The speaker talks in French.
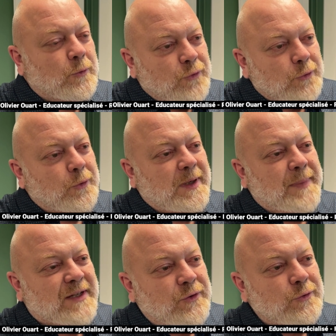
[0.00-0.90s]
en sorte que les
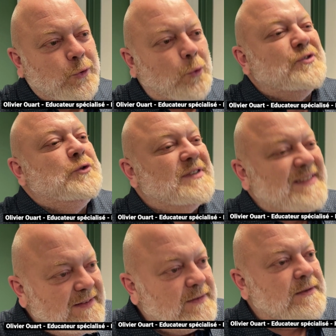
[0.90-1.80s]
personnes
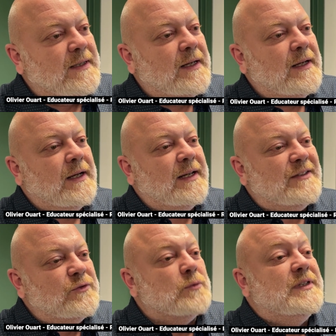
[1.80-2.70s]
conscientisent
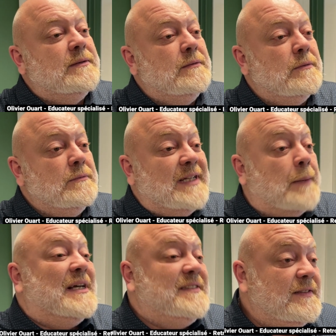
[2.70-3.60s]
qu'elles ont une
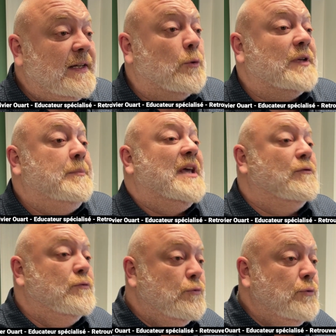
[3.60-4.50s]
capacité qu'on a bien
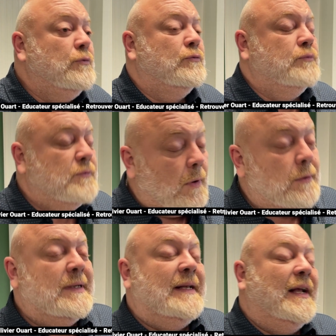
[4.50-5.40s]
voulu
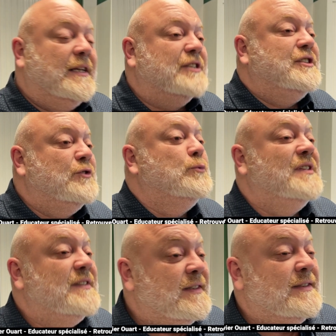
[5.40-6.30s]
souvent cacher sous
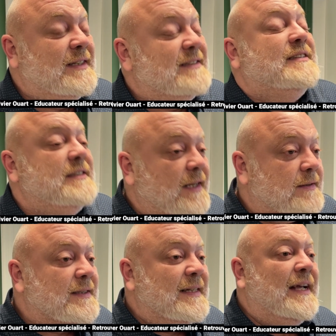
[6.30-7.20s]
des,
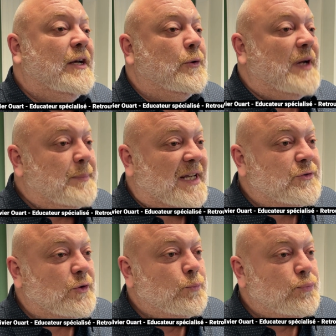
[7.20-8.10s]
étiquettes, que la
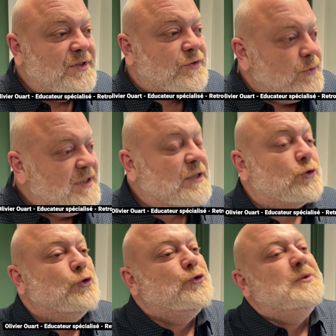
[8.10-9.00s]
personne puisse se dire
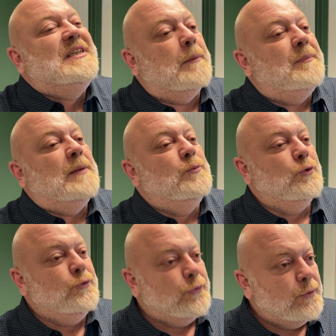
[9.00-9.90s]
je suis
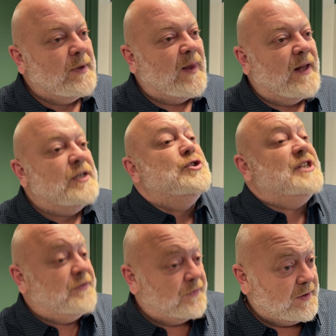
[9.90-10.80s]
capable de,
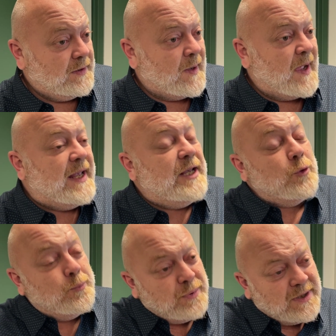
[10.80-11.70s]
j'ai fait, et
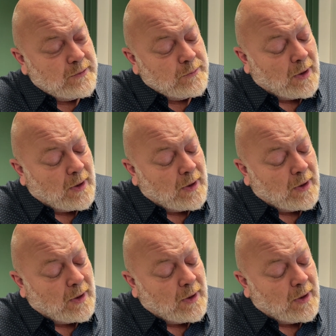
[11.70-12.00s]
que puis